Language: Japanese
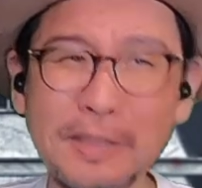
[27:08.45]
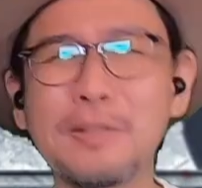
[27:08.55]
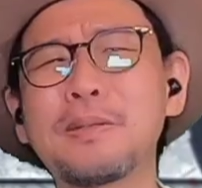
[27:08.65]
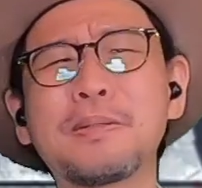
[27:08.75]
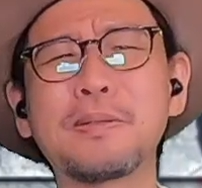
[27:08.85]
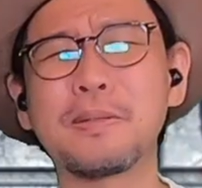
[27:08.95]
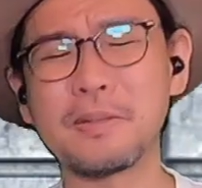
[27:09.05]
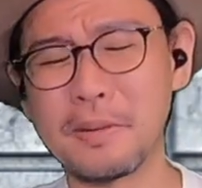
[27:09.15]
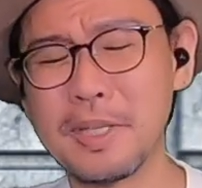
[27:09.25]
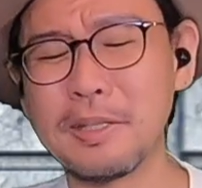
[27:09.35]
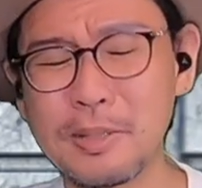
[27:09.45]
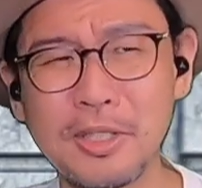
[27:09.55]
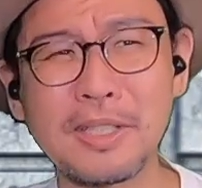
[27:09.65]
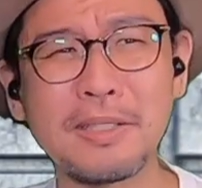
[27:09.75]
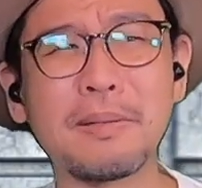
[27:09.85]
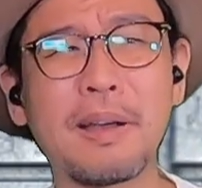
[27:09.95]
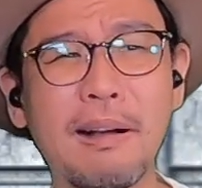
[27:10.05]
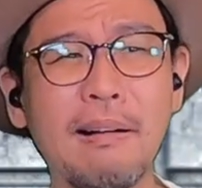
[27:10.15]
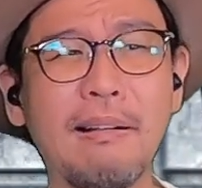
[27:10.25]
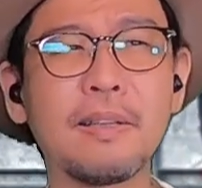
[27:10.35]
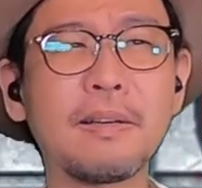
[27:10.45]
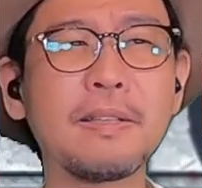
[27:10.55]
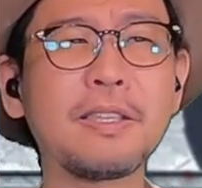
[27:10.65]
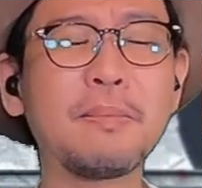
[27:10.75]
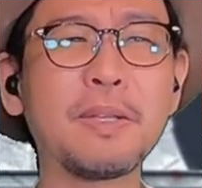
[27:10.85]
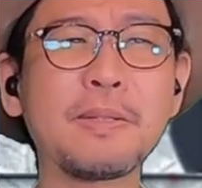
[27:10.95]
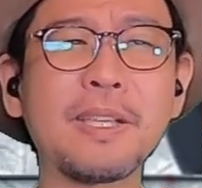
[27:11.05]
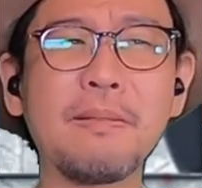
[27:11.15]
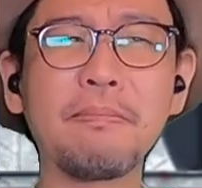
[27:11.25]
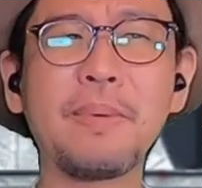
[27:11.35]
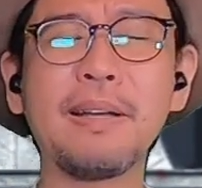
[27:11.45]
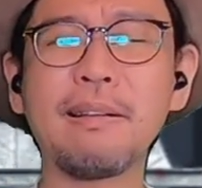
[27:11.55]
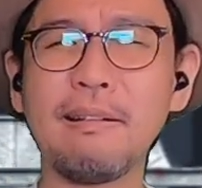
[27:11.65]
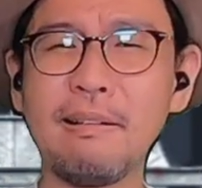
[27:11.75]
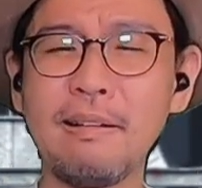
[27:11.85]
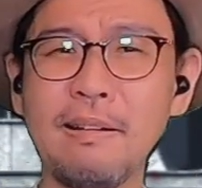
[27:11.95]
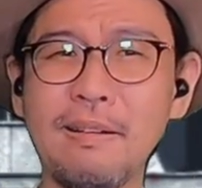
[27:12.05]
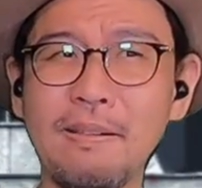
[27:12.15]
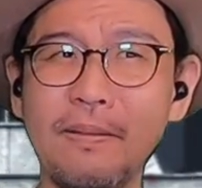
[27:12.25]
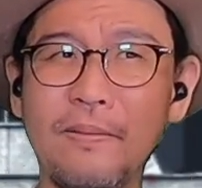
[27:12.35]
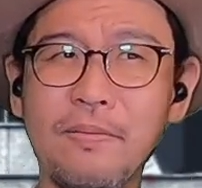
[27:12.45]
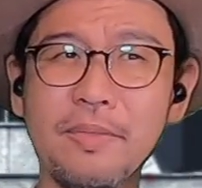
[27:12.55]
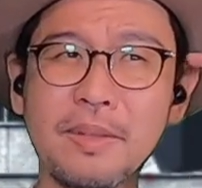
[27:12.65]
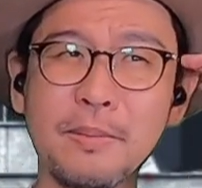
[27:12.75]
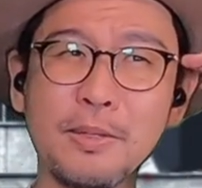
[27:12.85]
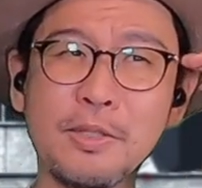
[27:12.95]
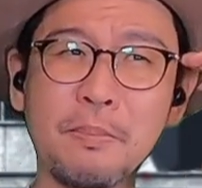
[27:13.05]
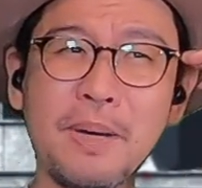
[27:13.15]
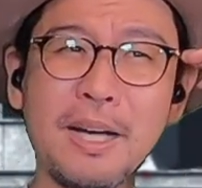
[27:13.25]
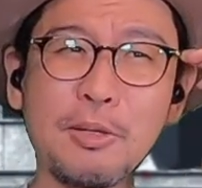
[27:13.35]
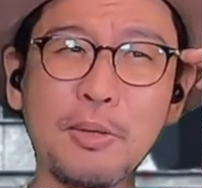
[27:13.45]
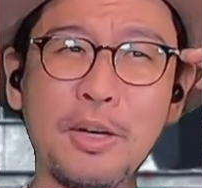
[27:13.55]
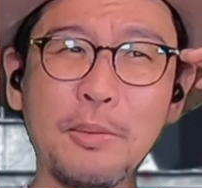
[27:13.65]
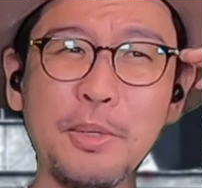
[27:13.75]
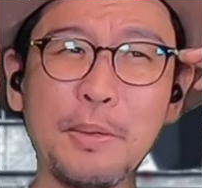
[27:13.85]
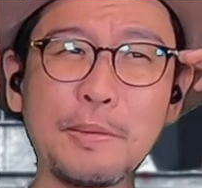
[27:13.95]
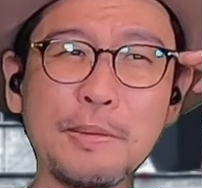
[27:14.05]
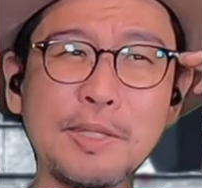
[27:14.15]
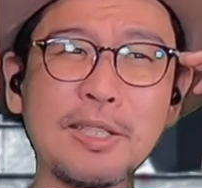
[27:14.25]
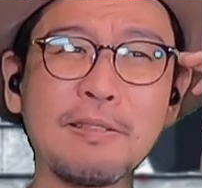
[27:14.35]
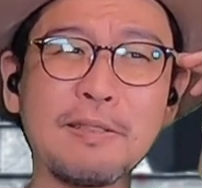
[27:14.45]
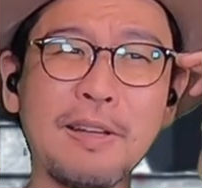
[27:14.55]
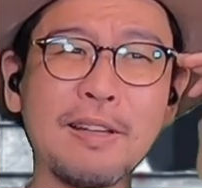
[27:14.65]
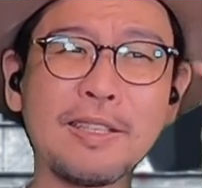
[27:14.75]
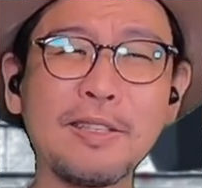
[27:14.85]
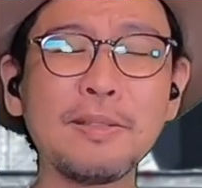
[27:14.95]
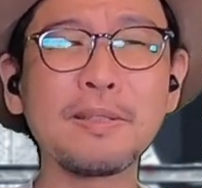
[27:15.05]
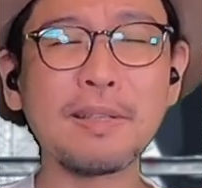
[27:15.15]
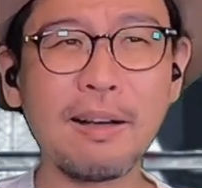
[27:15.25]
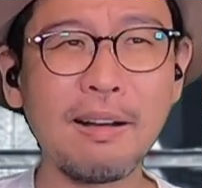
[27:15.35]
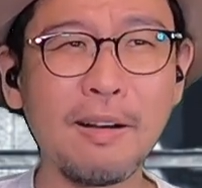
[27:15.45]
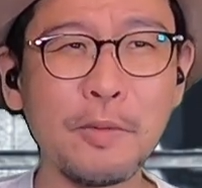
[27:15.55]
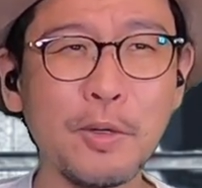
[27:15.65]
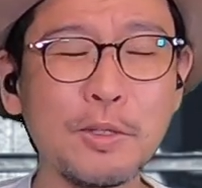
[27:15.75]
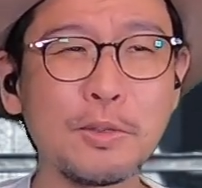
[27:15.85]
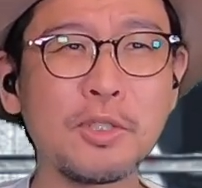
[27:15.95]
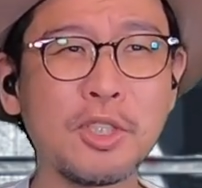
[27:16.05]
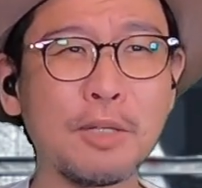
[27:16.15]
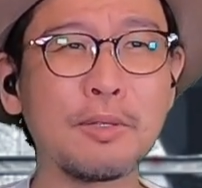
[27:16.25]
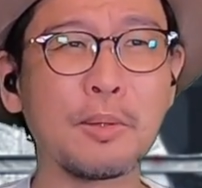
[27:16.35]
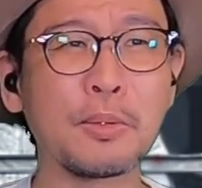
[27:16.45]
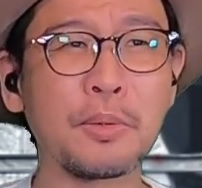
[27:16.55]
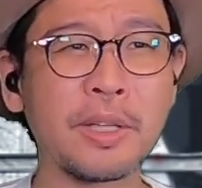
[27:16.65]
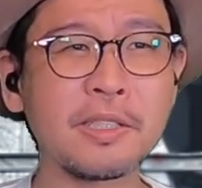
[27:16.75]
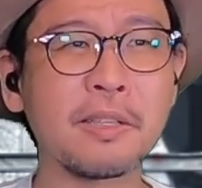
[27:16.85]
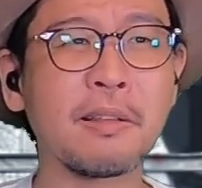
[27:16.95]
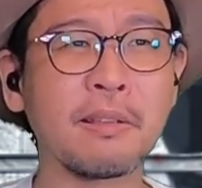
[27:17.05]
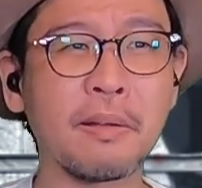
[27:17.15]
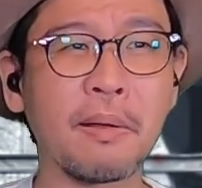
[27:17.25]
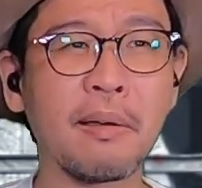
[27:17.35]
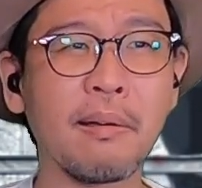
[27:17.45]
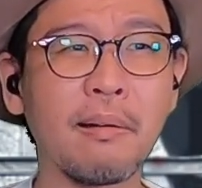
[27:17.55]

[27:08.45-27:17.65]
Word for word: そうそうそうそう、凛としてしぐれか。だから姫の先輩が、もうさ、パートナーを見送るんじゃなくて、アキくんが見送っちゃうってことになっちゃったんだよね。